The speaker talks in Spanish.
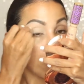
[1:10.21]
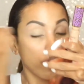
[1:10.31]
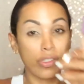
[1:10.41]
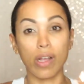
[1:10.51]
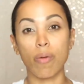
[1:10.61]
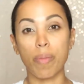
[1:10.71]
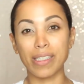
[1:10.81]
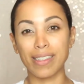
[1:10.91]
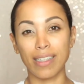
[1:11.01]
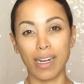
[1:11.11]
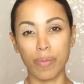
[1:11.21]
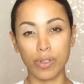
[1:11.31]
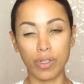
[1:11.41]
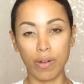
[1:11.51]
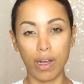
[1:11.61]
No sé, como para sentir que
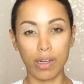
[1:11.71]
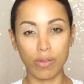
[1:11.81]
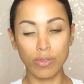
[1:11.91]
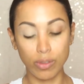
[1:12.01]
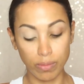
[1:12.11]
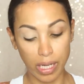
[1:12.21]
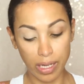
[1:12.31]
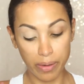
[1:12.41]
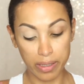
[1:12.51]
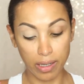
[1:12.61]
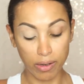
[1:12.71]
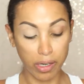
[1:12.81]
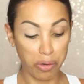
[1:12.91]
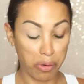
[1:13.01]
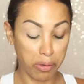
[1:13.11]
puedo trabajar como con más libertad con
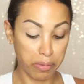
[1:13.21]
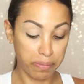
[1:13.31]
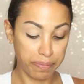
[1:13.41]
el color.